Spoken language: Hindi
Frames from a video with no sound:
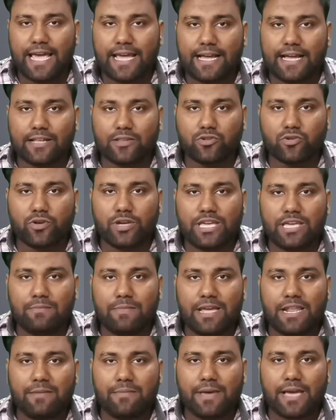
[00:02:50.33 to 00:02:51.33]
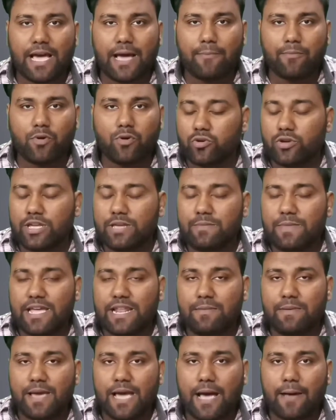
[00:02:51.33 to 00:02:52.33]
आएगा तो ईमेल में आपको
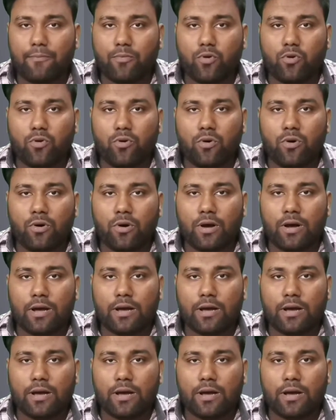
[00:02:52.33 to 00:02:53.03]
ईमेल में आपको